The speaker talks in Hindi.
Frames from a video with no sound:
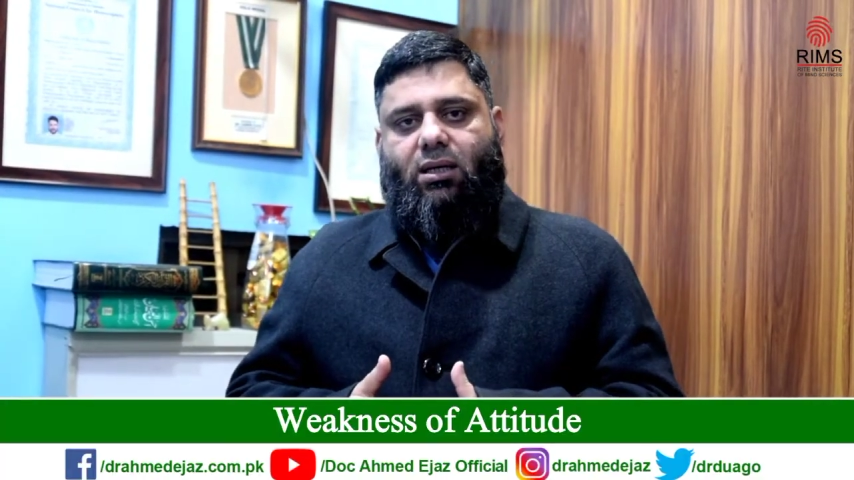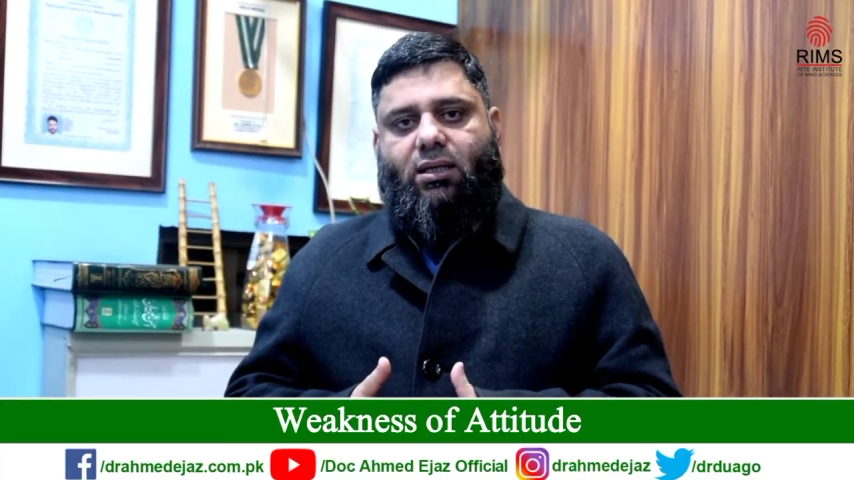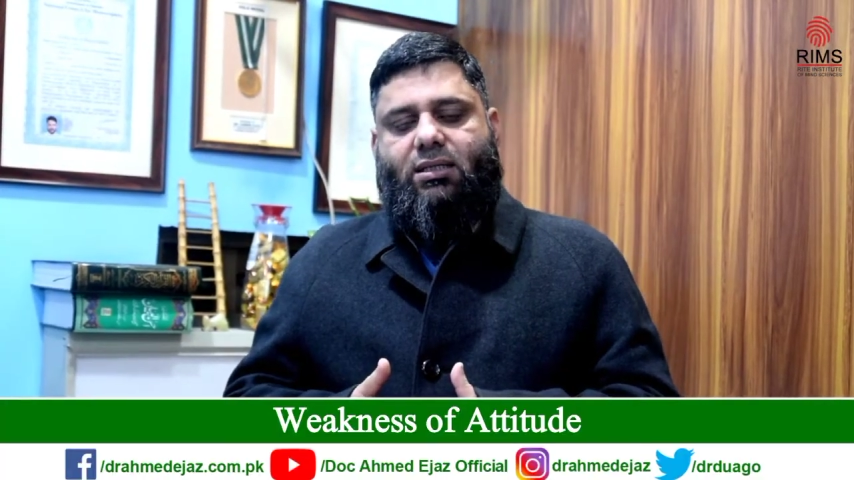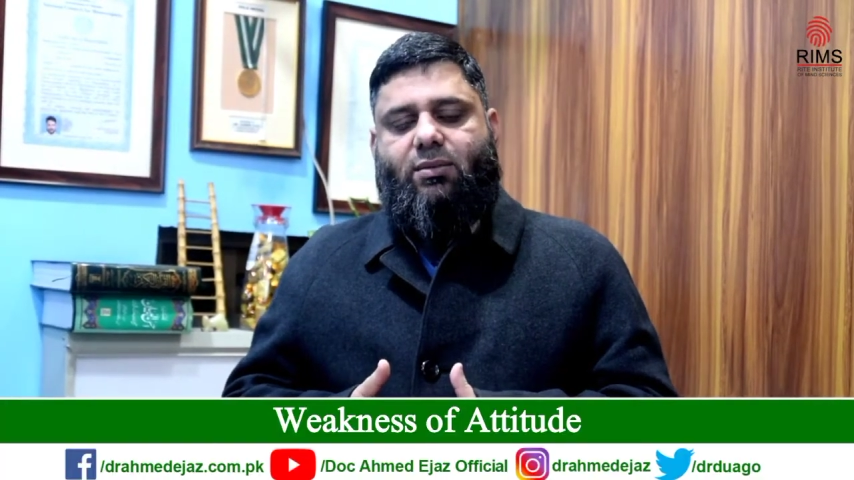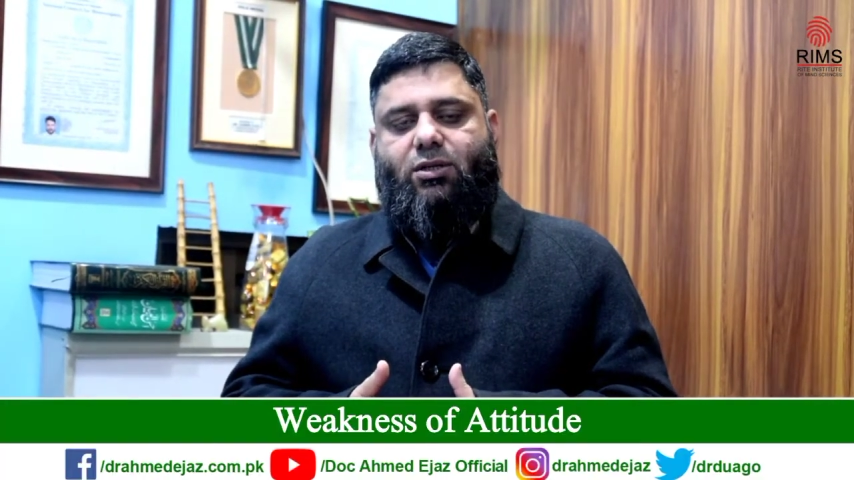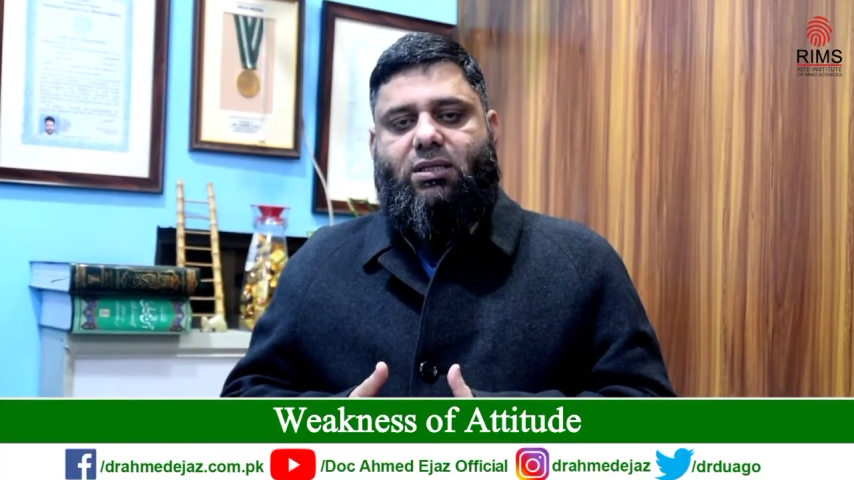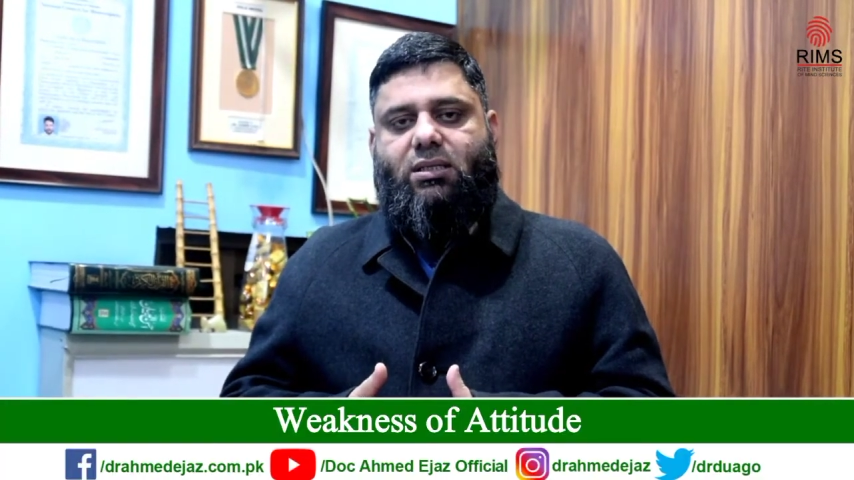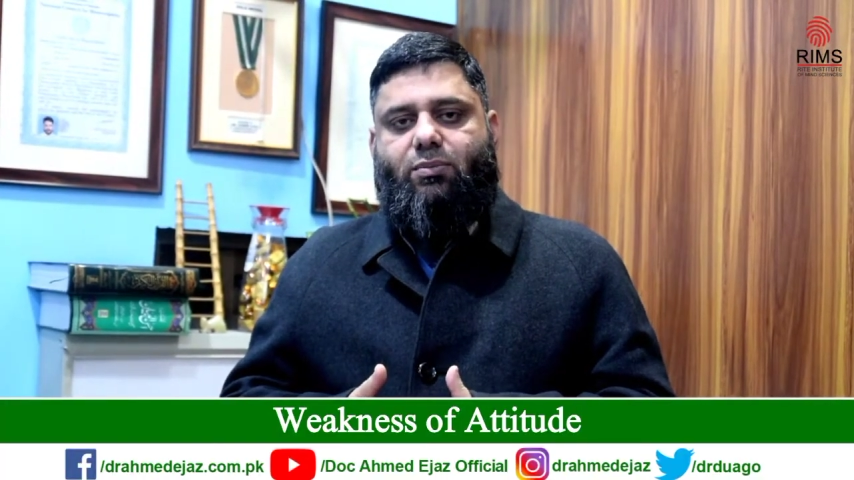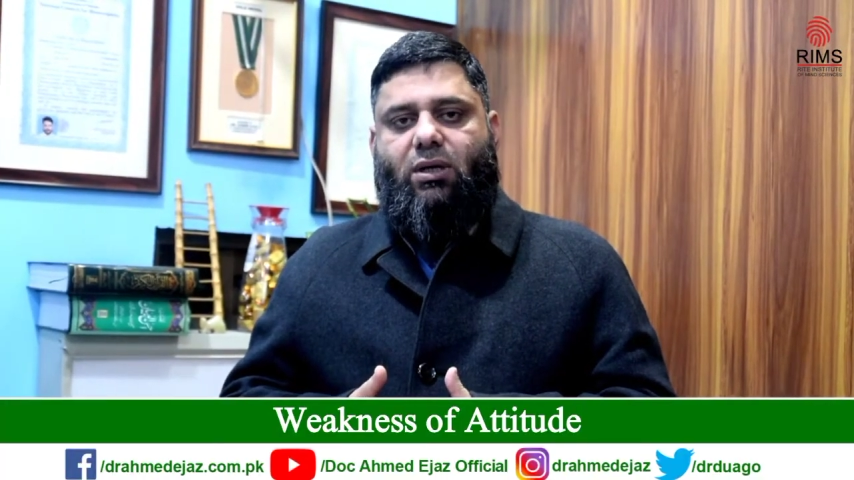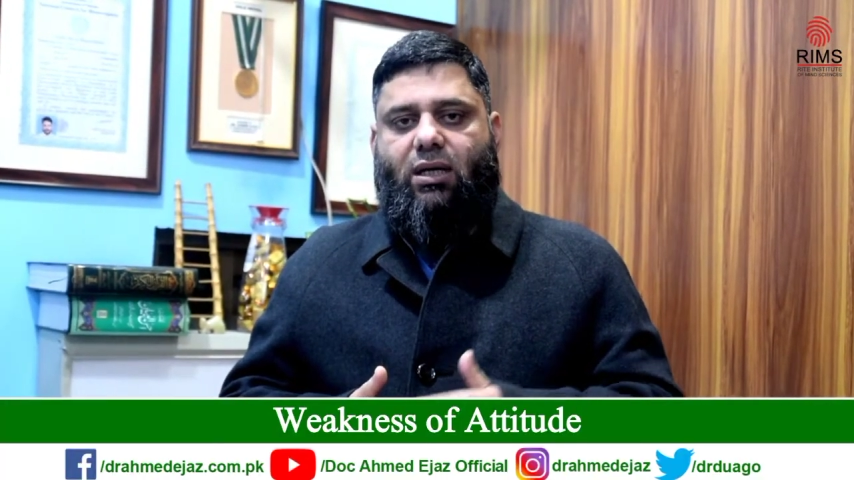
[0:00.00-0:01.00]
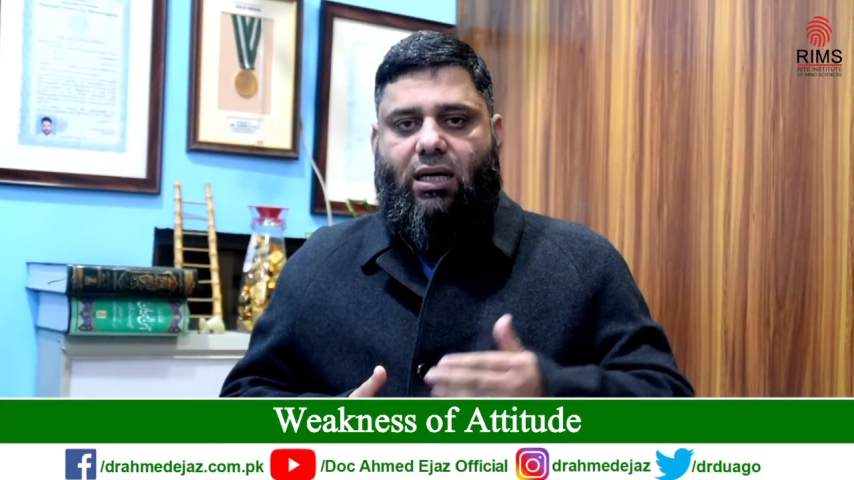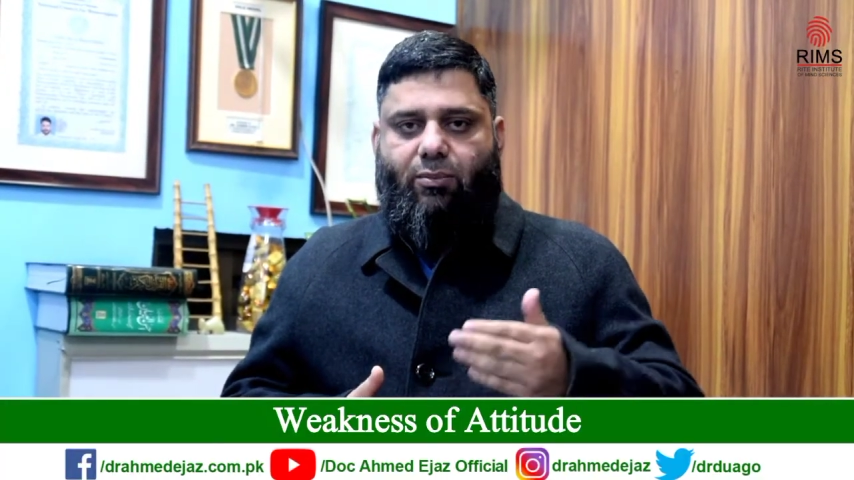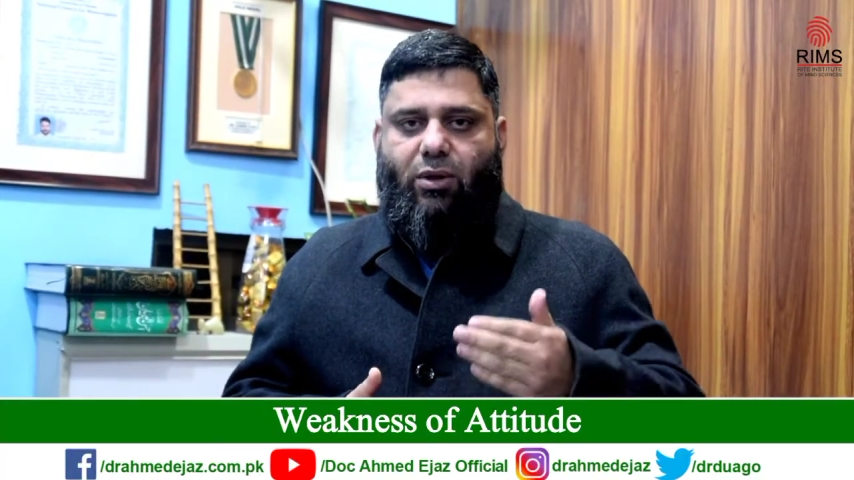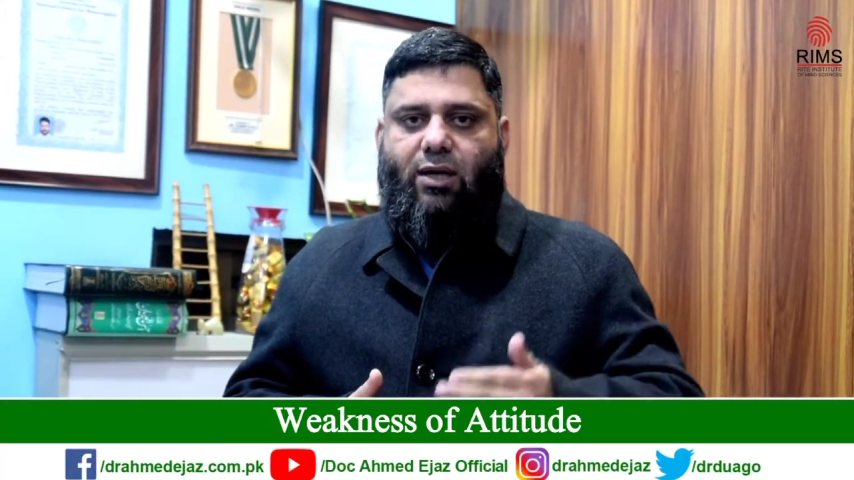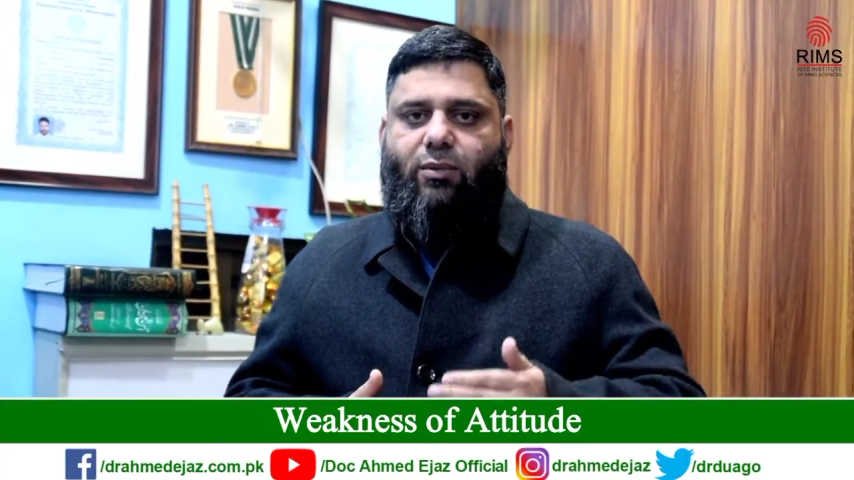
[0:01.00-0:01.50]
किसी भी चीज़ पे अगर आप
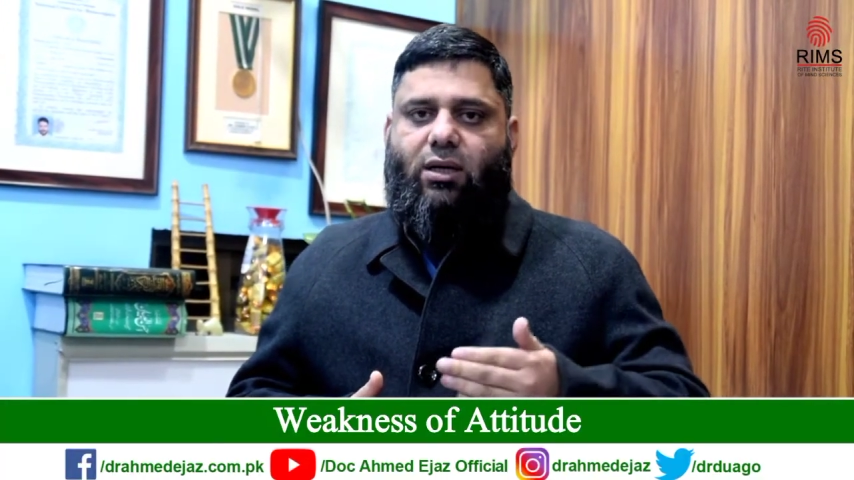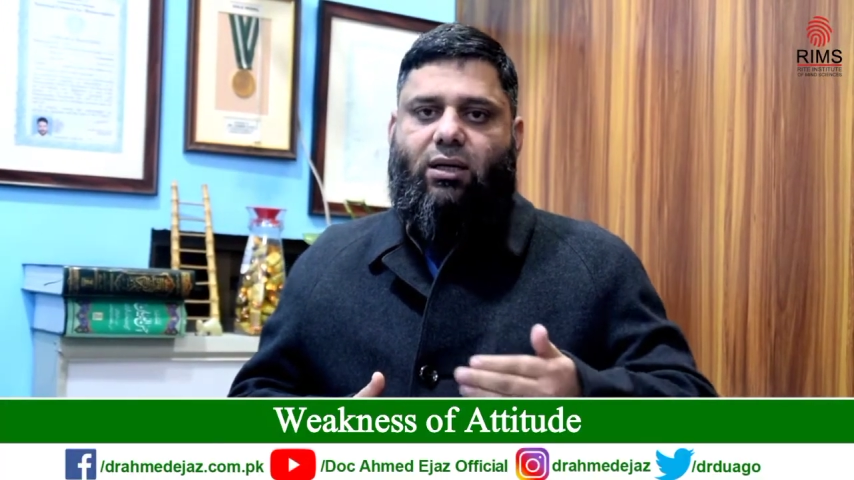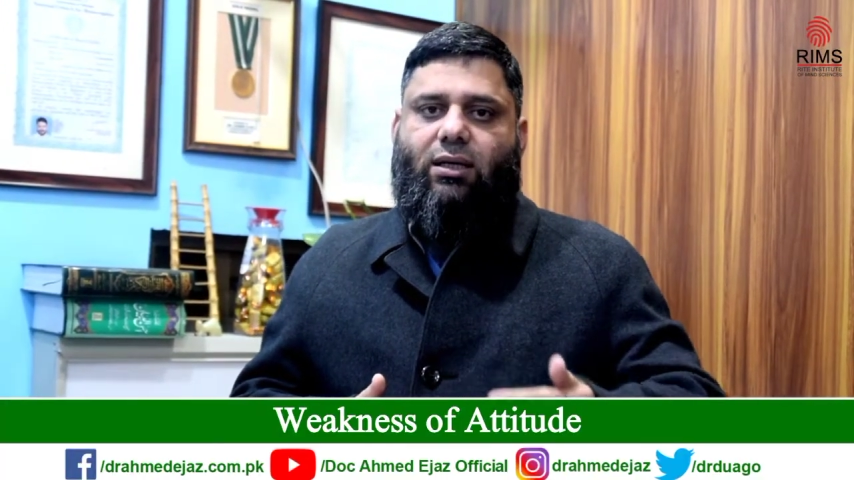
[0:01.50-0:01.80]
बार बार